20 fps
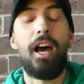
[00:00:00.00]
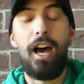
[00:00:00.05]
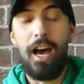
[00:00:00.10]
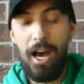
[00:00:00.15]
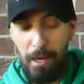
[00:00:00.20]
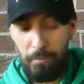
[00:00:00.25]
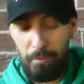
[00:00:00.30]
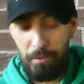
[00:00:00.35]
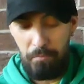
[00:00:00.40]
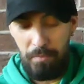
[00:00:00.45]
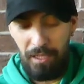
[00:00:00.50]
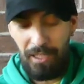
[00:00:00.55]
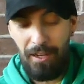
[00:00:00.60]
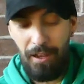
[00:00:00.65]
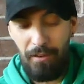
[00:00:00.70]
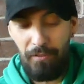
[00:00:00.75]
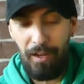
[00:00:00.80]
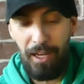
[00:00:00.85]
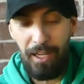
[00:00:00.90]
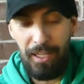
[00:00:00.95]
Habe
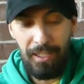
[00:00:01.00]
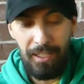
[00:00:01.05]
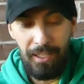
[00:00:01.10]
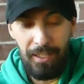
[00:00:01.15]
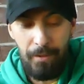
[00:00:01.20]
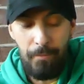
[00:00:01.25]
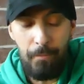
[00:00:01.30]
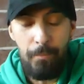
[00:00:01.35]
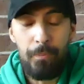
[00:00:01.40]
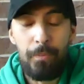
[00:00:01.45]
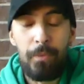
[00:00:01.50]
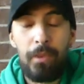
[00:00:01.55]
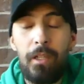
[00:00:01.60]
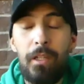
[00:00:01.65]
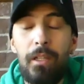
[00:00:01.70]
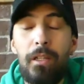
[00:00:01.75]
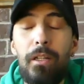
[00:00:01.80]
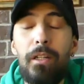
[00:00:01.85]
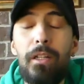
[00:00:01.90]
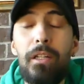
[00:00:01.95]
mittlerweile
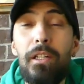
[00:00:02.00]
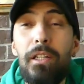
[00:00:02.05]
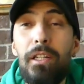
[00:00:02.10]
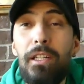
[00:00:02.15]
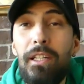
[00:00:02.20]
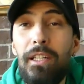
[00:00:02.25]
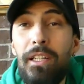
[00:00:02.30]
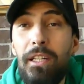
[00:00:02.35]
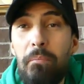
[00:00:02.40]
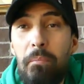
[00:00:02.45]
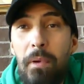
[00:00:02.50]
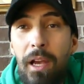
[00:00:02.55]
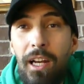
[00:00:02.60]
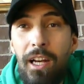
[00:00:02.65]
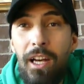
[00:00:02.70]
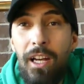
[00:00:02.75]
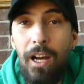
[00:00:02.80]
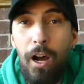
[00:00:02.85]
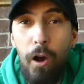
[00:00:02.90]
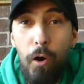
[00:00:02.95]
äh,
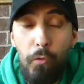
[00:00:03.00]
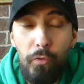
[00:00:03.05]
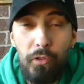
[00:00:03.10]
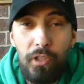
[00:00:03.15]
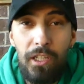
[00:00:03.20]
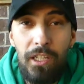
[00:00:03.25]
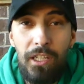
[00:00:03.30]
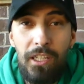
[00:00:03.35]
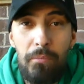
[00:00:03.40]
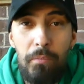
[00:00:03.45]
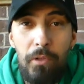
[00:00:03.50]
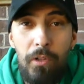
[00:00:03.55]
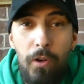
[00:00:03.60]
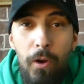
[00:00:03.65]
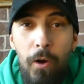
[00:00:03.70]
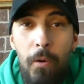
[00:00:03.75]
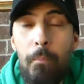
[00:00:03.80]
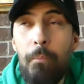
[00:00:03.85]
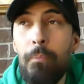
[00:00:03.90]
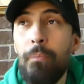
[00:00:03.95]
mehrere Aufträge
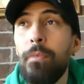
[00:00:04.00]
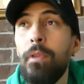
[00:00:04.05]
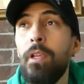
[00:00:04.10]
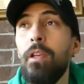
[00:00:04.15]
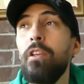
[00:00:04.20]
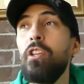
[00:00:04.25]
bekommen.